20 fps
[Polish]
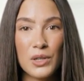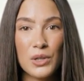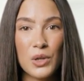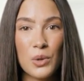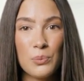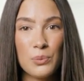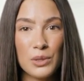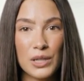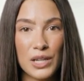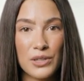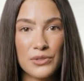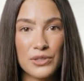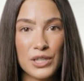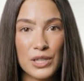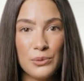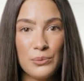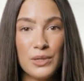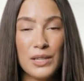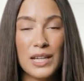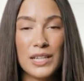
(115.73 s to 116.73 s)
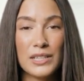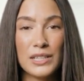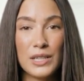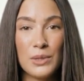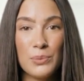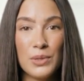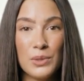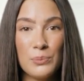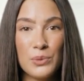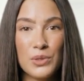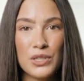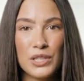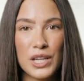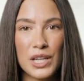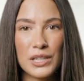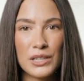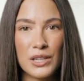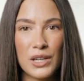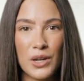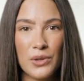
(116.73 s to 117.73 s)
lub nie chcesz pytać ich
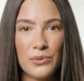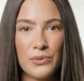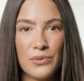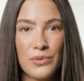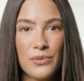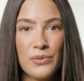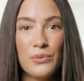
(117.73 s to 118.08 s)
bezpośrednio,